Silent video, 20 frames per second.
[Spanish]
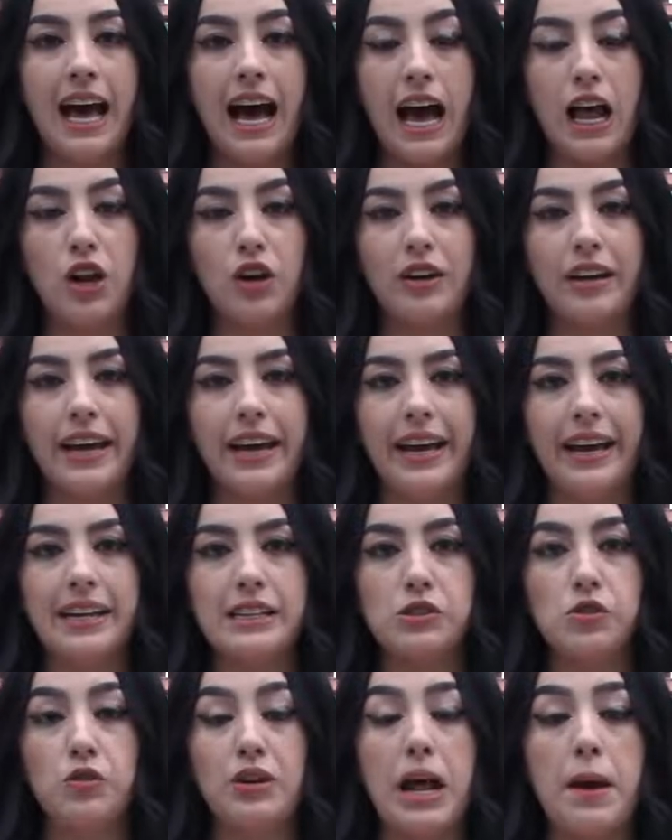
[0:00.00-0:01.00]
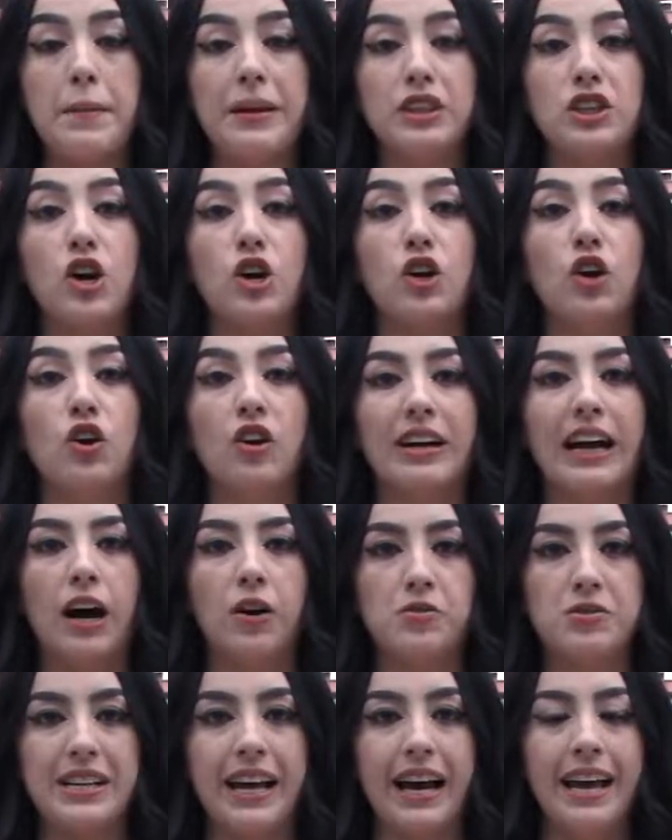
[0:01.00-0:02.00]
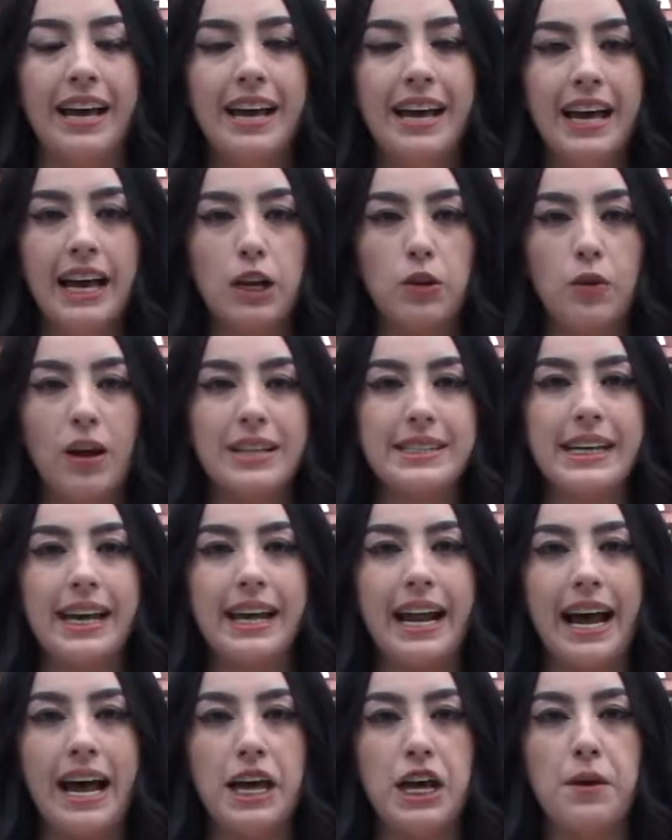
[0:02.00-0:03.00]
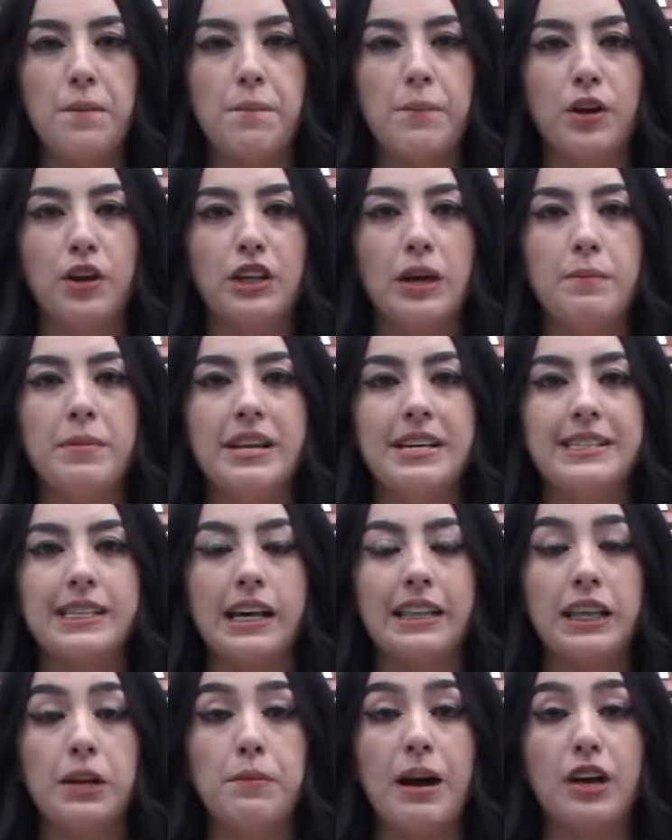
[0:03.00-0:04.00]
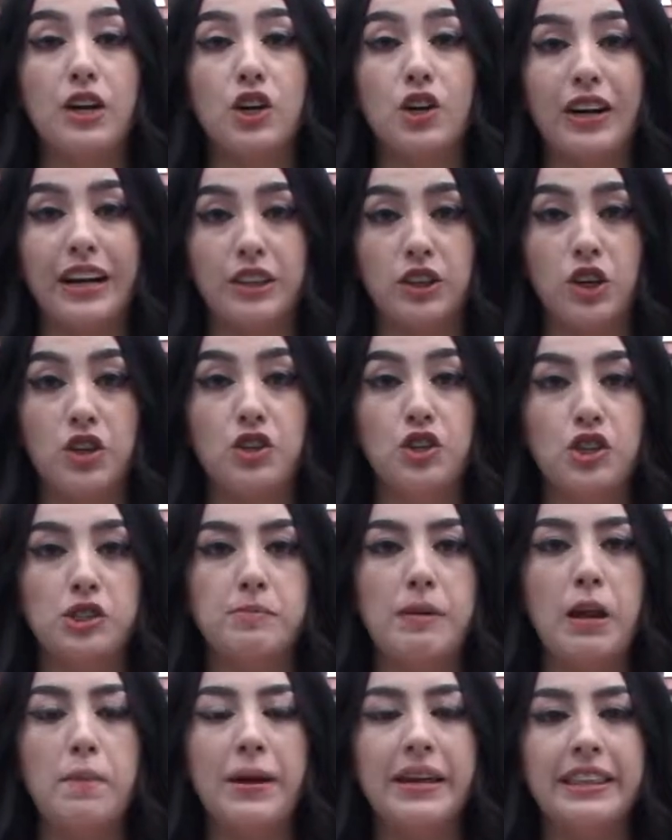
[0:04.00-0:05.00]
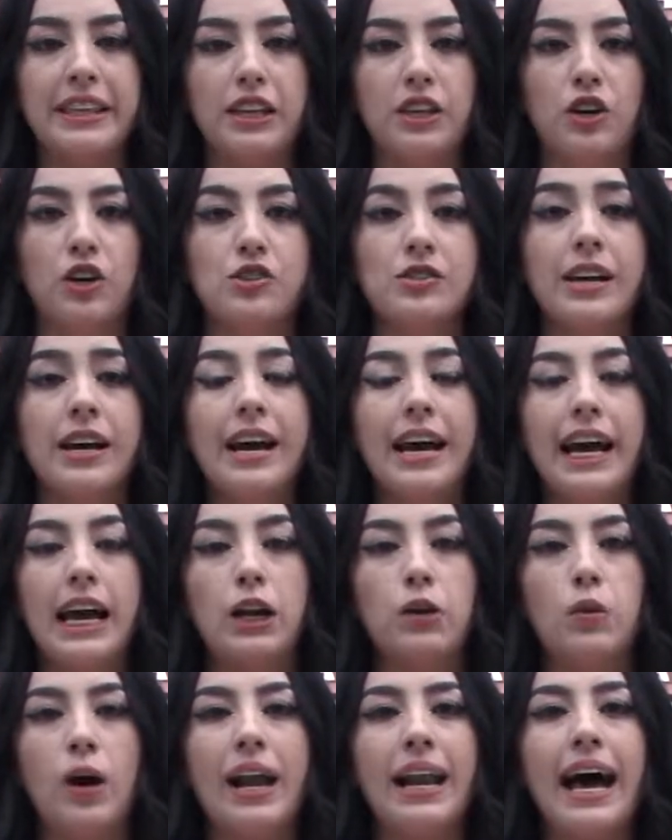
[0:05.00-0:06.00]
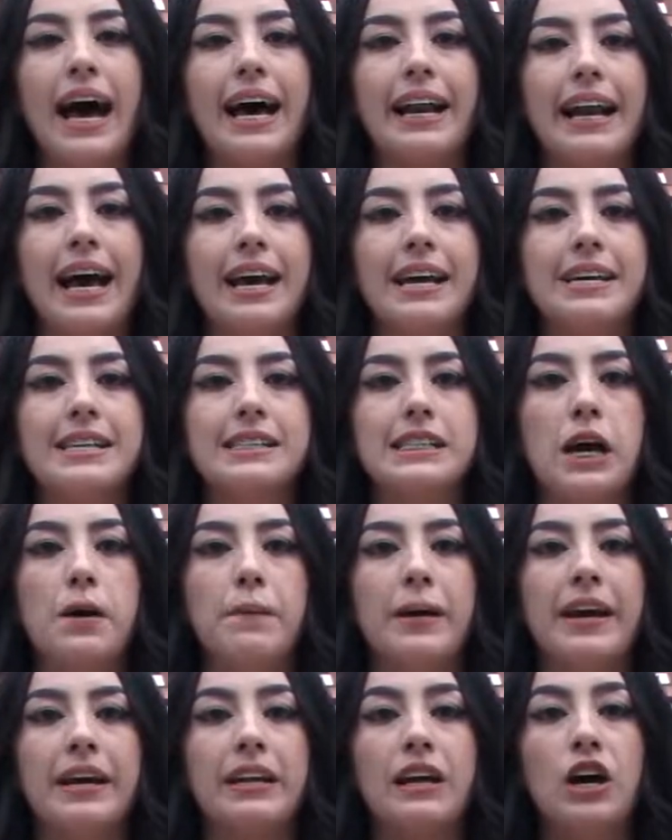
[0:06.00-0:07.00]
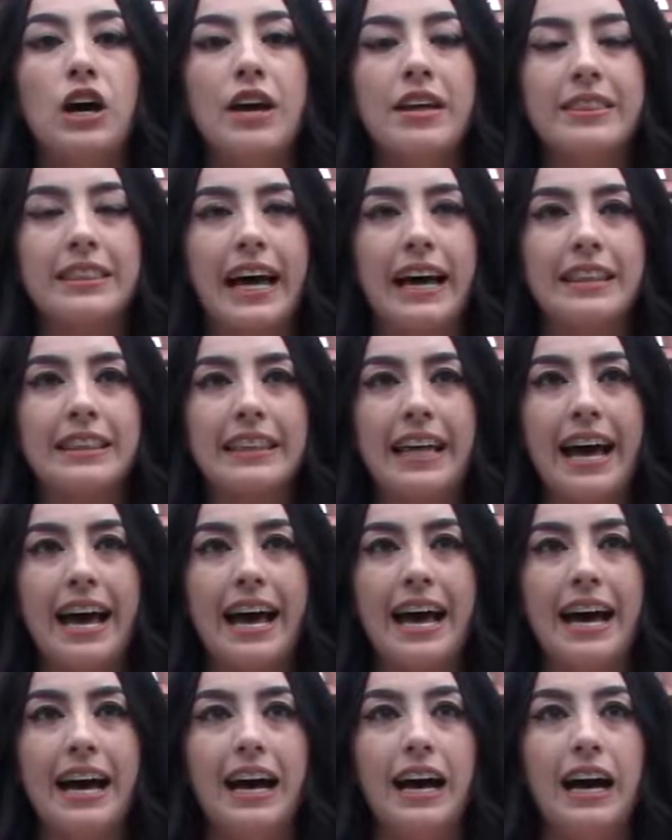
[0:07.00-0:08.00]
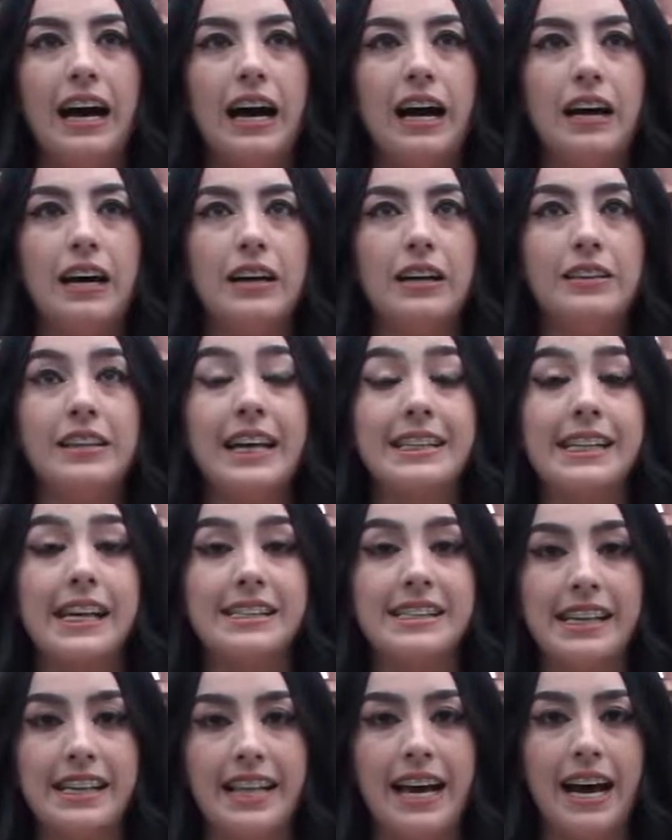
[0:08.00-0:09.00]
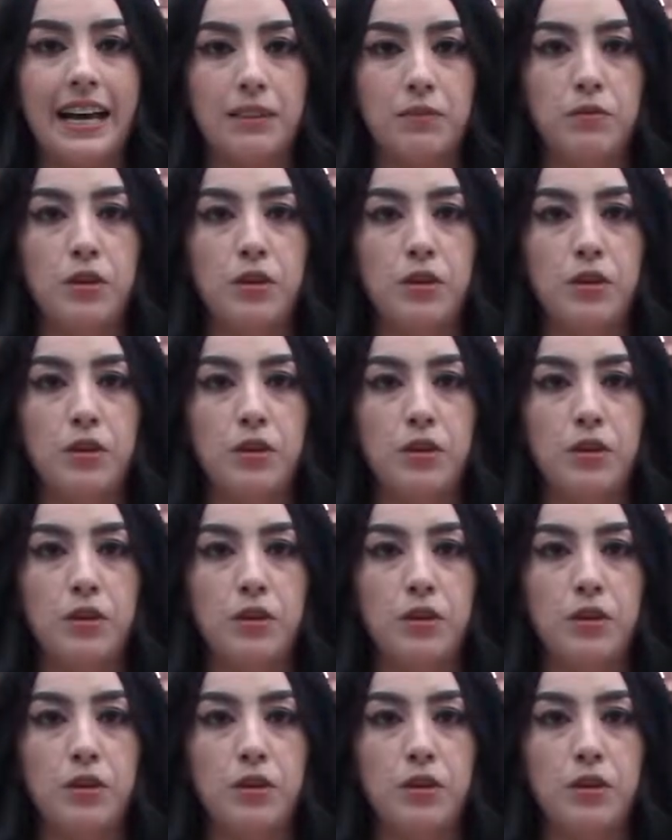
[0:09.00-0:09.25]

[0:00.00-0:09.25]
a lo que es un evento con causa, el cual será en pro de mi iniciativa Croquetón 2022, el cual a raíz de ver tanta necesidad